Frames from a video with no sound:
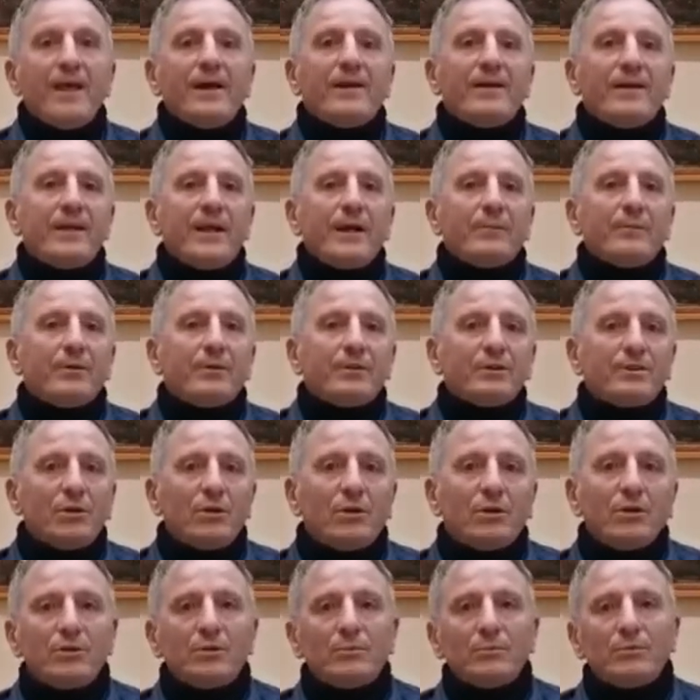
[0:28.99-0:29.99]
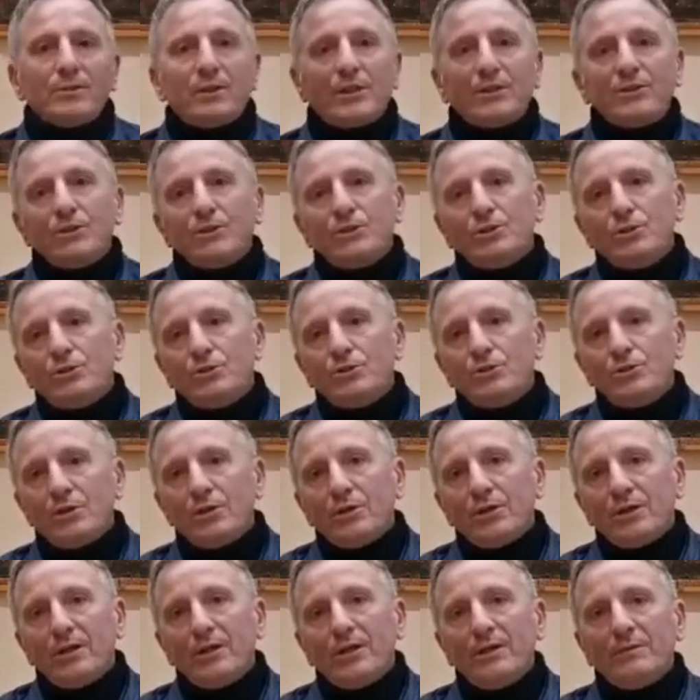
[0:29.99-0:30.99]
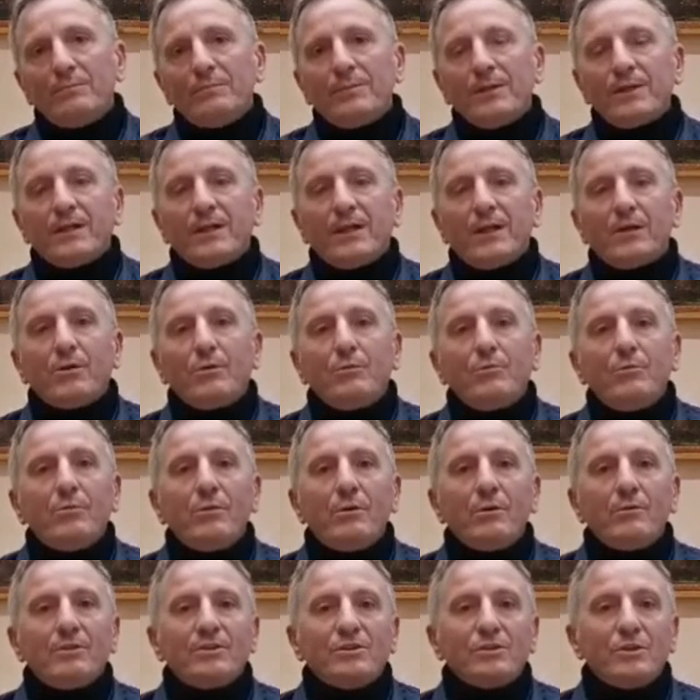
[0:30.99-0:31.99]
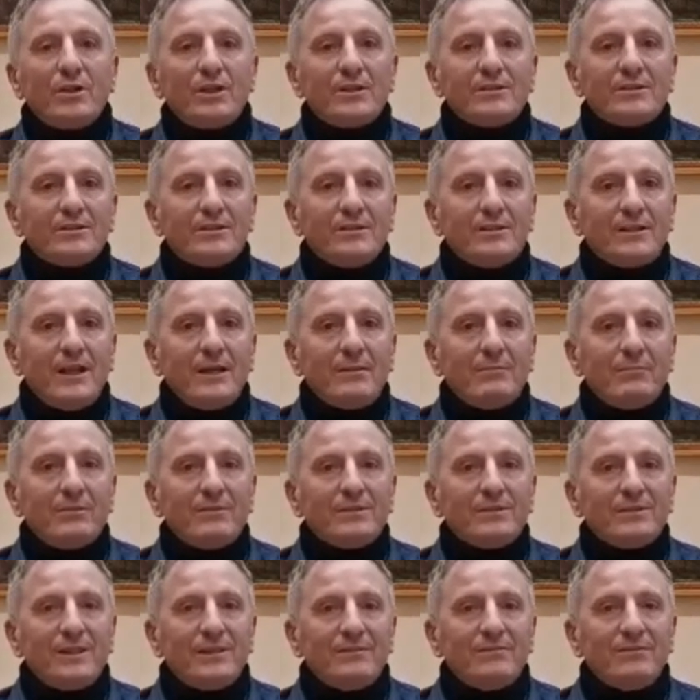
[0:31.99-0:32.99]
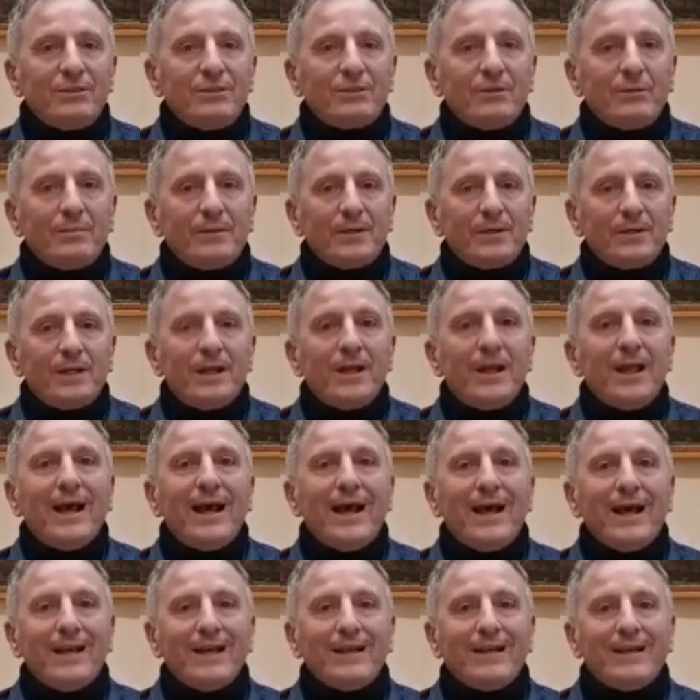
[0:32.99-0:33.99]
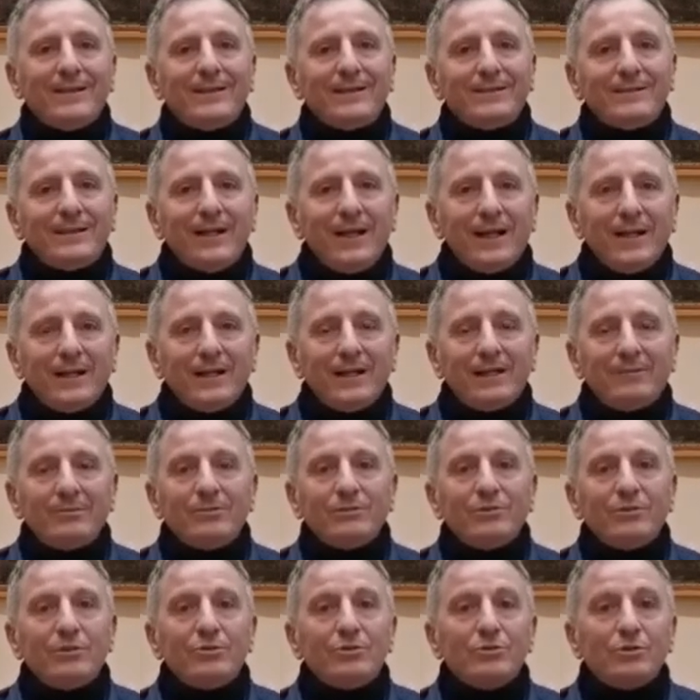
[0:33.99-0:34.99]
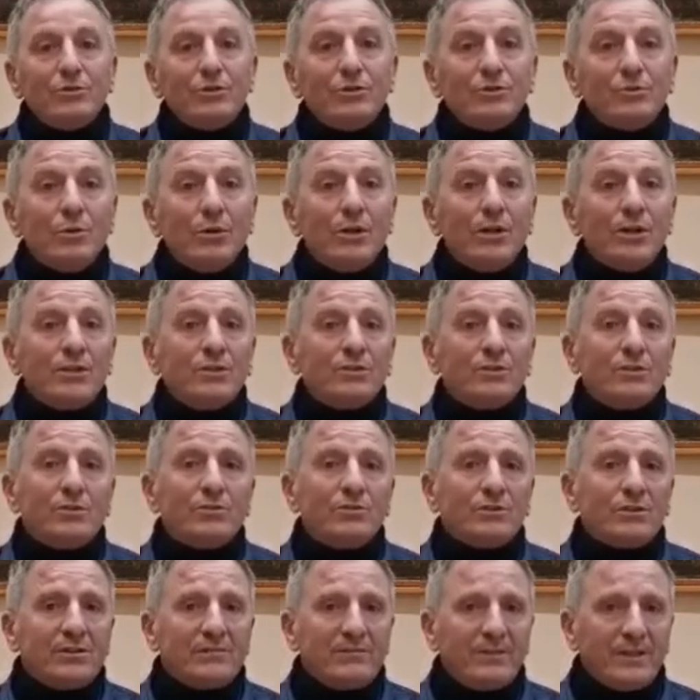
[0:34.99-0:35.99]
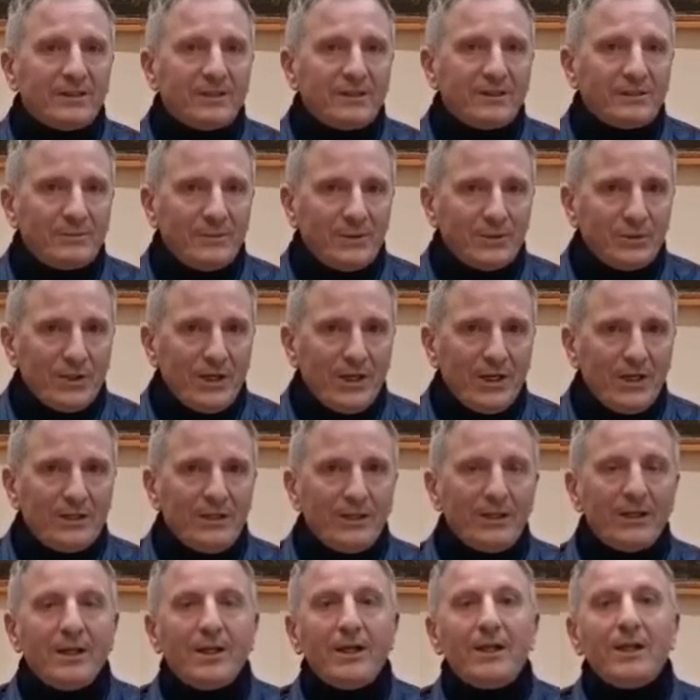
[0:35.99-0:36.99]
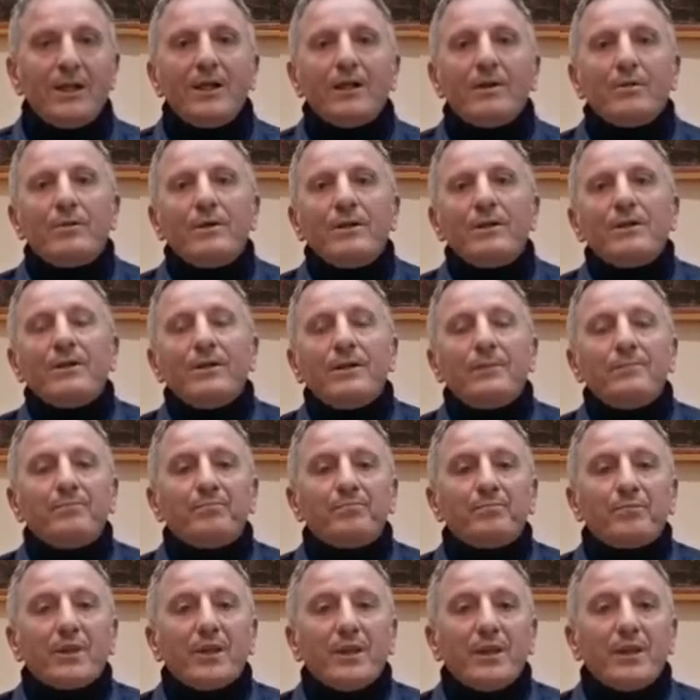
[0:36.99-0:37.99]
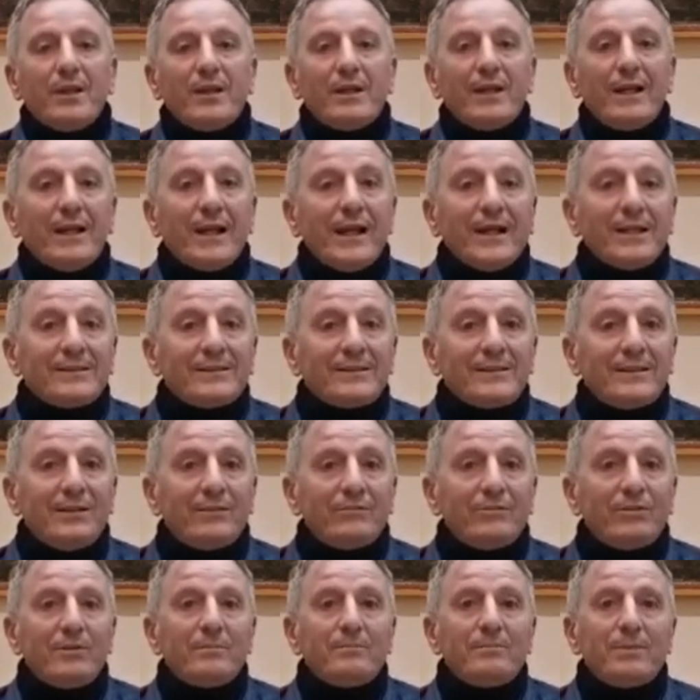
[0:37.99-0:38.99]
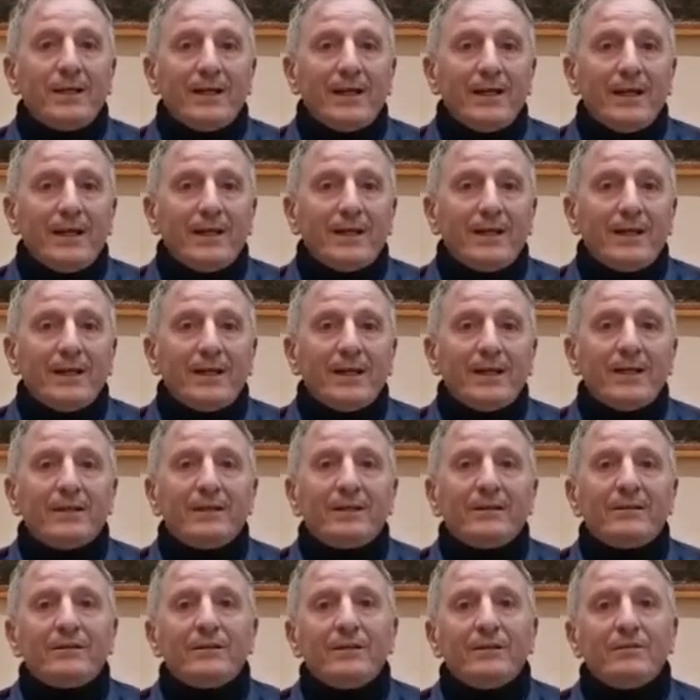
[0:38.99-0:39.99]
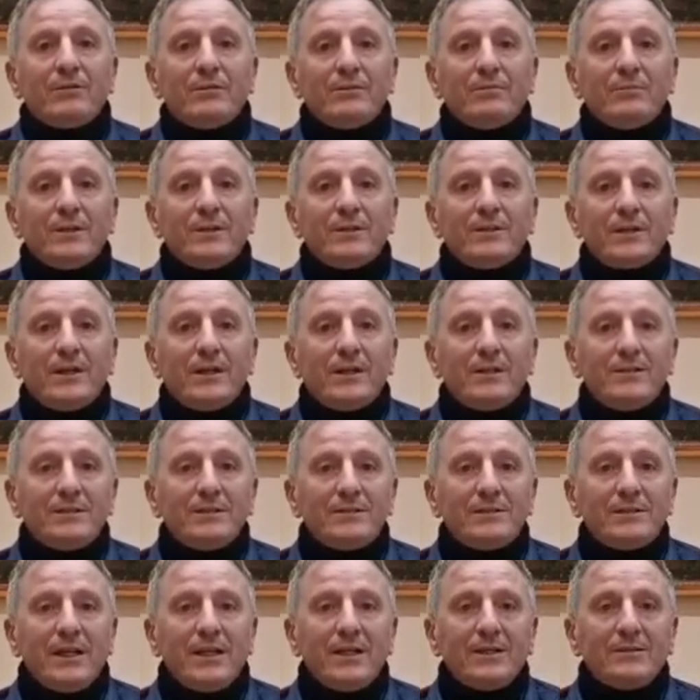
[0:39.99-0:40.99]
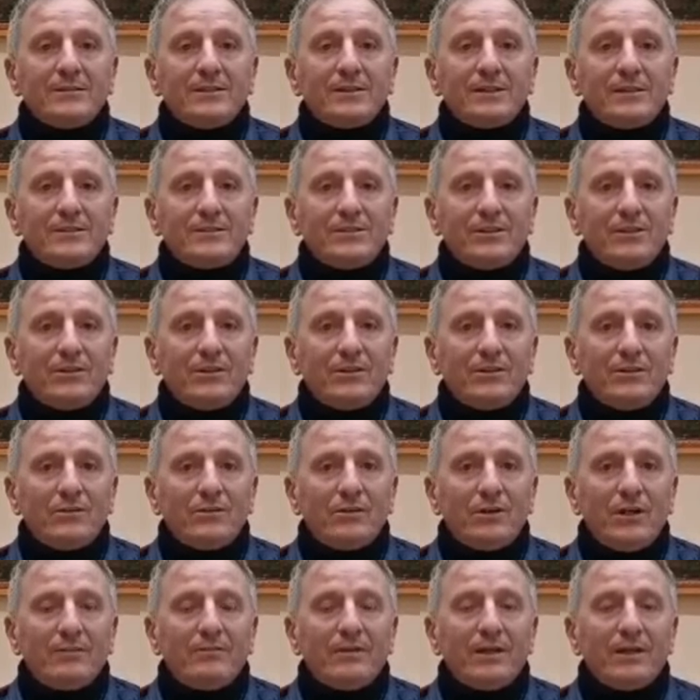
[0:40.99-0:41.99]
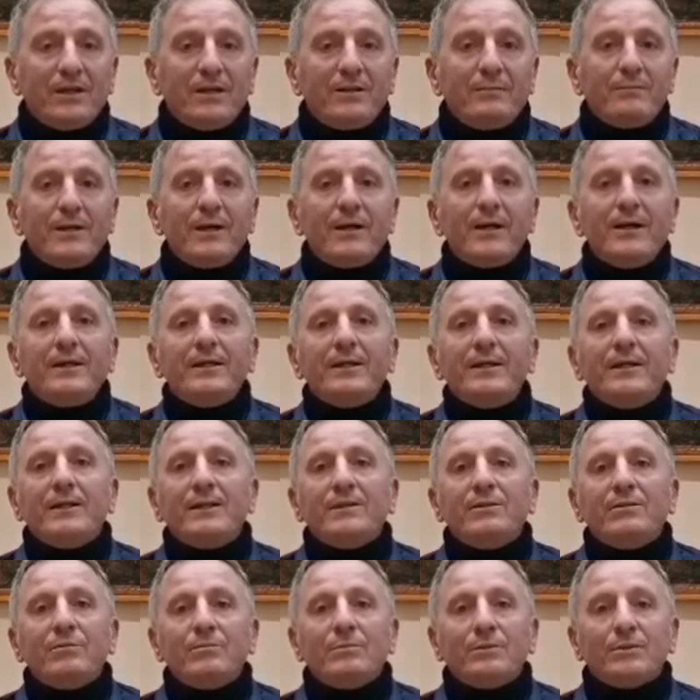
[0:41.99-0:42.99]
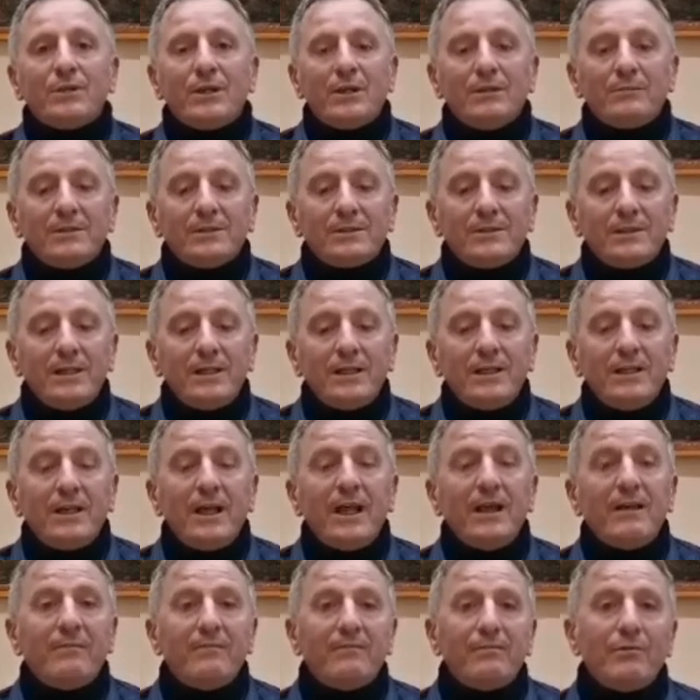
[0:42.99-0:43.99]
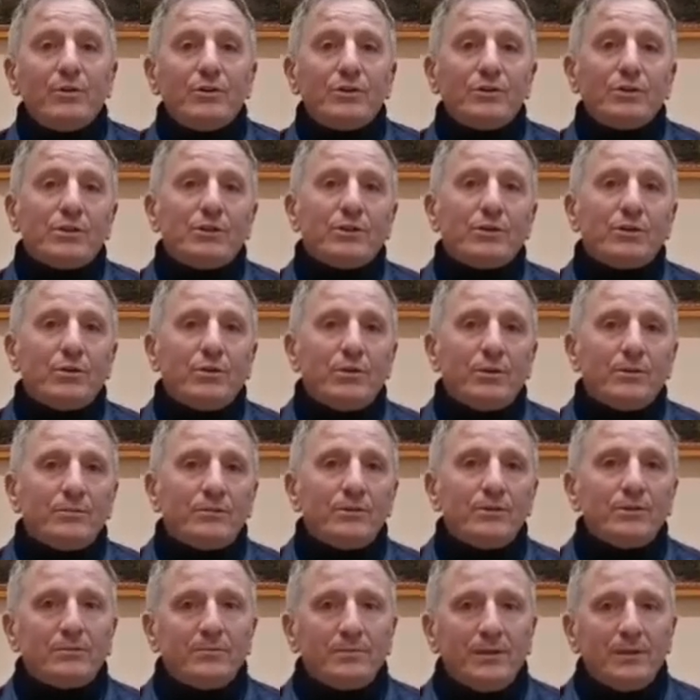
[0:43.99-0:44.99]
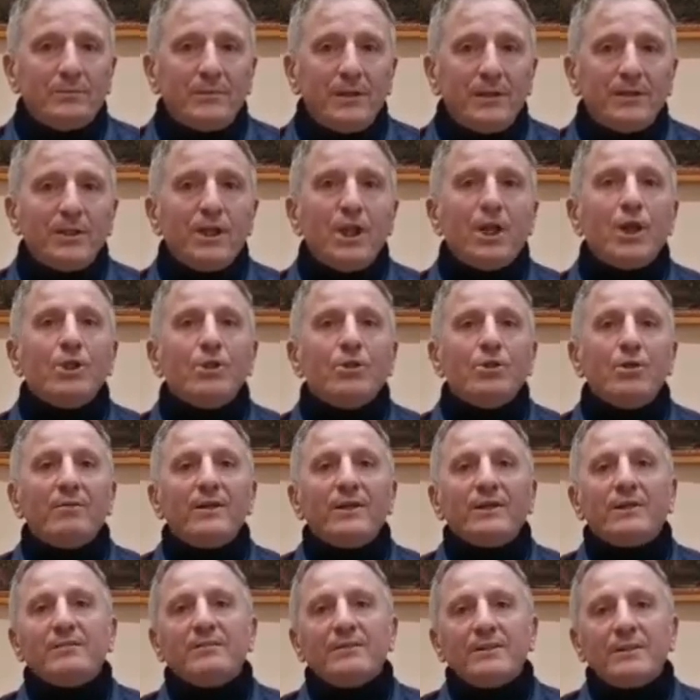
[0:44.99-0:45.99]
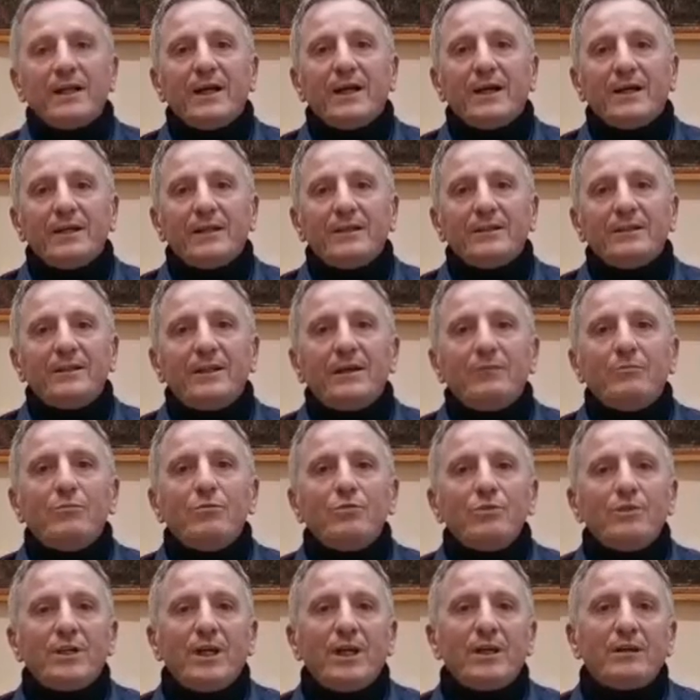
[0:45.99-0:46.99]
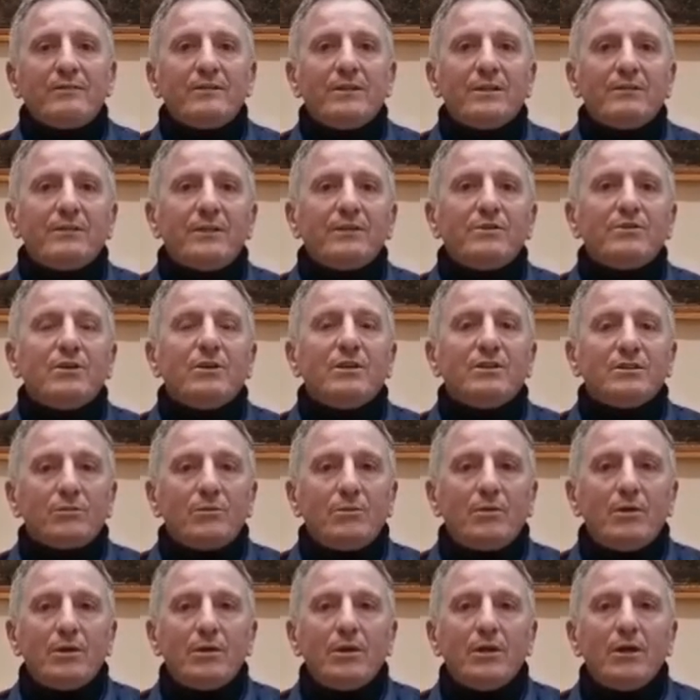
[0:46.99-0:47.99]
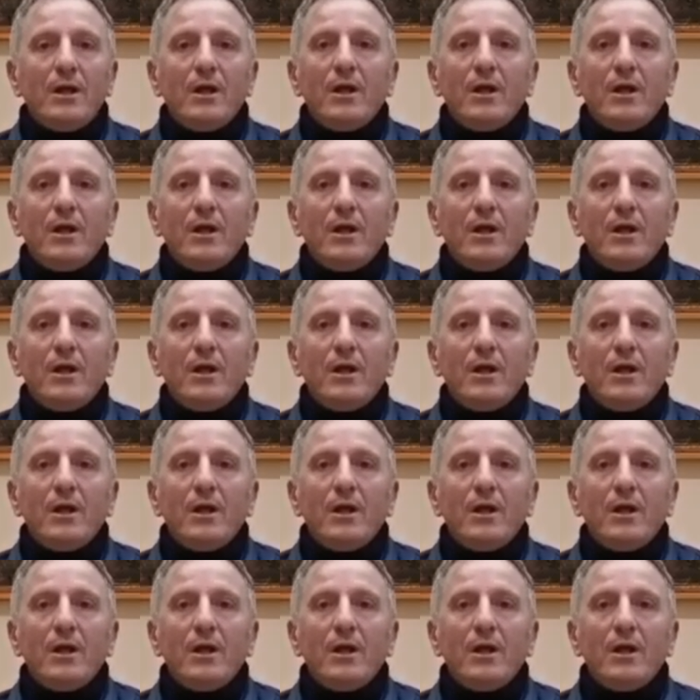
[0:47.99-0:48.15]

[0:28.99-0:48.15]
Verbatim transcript: Riapro scuola dopo 13 giorni perché comunque questo lassitiempo è servito per allentare la pressione sulle scuole che sono osservate speciali. Quindi i ragazzi devono imparare che devono mantenere le distanze, che si devono lavare le mani, che devono portare la mascherina e voi genitori principalmente dovete evitare di ammucchiarvi davanti alle scuole,